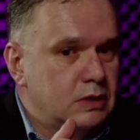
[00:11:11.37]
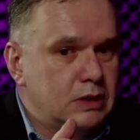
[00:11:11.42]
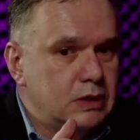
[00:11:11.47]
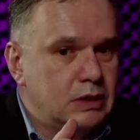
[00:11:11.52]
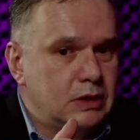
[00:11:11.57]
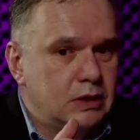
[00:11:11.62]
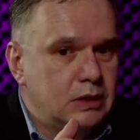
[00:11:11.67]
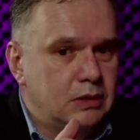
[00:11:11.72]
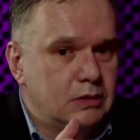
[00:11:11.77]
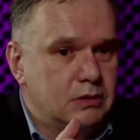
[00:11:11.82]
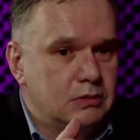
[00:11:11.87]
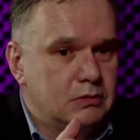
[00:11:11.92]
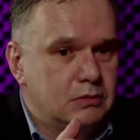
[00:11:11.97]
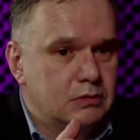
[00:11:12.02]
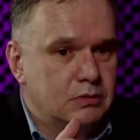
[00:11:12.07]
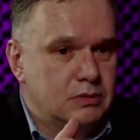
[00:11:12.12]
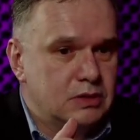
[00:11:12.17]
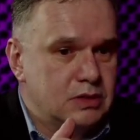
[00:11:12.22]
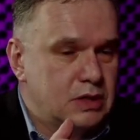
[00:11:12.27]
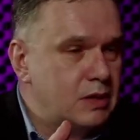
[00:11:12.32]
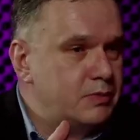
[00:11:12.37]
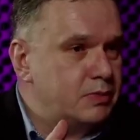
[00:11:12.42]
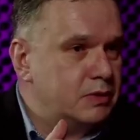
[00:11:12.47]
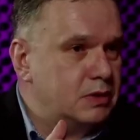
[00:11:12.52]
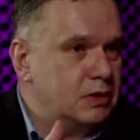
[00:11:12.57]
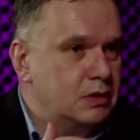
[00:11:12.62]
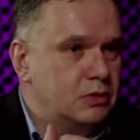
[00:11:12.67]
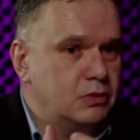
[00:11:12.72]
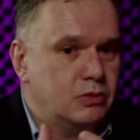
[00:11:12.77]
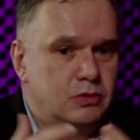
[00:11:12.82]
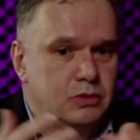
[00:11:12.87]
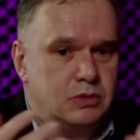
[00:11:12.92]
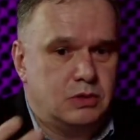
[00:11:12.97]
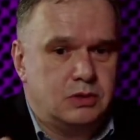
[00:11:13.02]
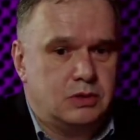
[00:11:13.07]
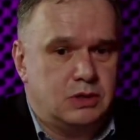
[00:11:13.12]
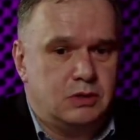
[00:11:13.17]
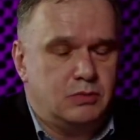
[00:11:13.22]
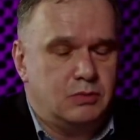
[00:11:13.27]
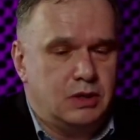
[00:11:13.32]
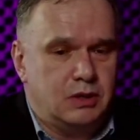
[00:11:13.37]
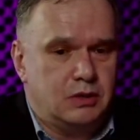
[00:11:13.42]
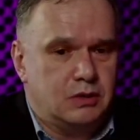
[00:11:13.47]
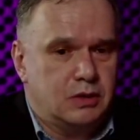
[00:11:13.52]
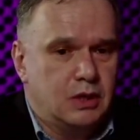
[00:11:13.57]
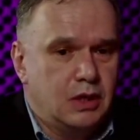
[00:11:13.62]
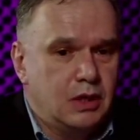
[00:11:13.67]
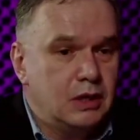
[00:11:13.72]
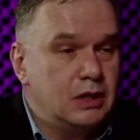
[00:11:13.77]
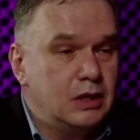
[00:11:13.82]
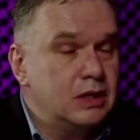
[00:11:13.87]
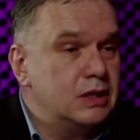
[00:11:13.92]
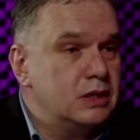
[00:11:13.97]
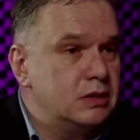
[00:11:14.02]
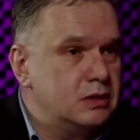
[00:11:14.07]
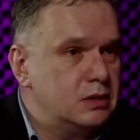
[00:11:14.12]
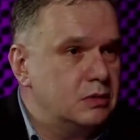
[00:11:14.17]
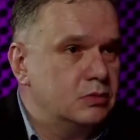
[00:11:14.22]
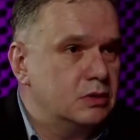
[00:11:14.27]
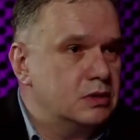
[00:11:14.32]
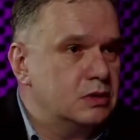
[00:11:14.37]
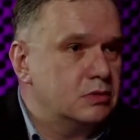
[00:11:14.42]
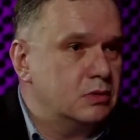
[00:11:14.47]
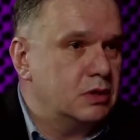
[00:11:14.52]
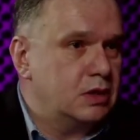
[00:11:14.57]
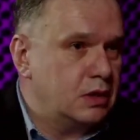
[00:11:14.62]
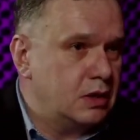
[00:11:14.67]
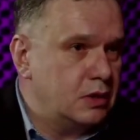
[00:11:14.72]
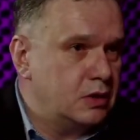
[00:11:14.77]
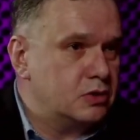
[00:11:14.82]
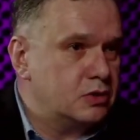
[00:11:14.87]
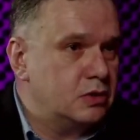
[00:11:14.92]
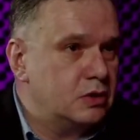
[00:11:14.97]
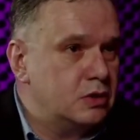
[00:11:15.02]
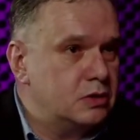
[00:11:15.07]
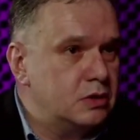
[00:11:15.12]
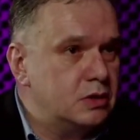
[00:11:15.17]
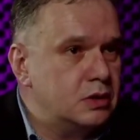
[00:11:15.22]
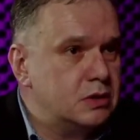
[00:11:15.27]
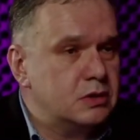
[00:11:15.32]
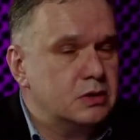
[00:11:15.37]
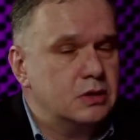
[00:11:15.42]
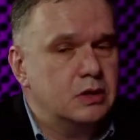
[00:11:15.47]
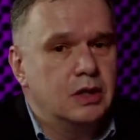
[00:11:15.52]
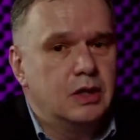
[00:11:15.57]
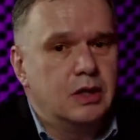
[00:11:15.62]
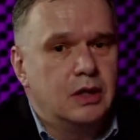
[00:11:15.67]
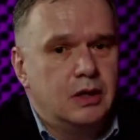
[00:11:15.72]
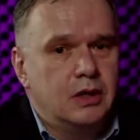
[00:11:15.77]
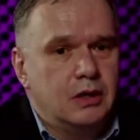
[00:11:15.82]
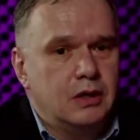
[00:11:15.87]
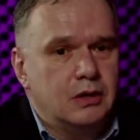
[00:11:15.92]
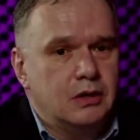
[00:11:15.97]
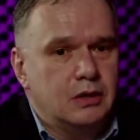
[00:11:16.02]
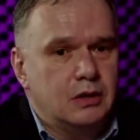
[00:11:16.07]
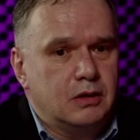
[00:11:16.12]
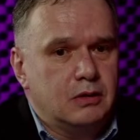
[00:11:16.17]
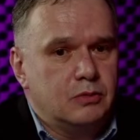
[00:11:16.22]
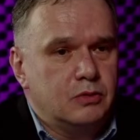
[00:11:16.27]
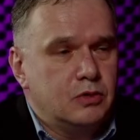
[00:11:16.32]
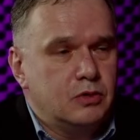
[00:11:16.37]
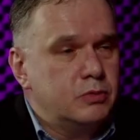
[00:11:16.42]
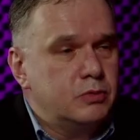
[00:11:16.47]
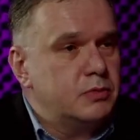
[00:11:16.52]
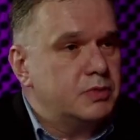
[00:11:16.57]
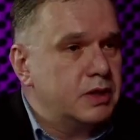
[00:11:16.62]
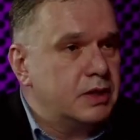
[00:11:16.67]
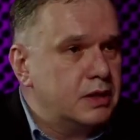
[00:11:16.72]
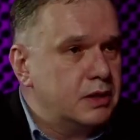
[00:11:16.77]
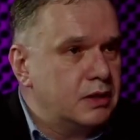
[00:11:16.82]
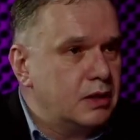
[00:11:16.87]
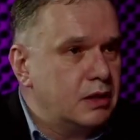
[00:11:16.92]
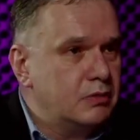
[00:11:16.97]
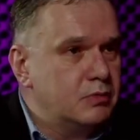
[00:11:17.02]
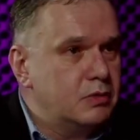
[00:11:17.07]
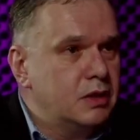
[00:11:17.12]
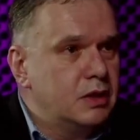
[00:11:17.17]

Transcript: и Запад, который здесь имеет легитимные свои, конечно, интересы, а, мы оба проиграем.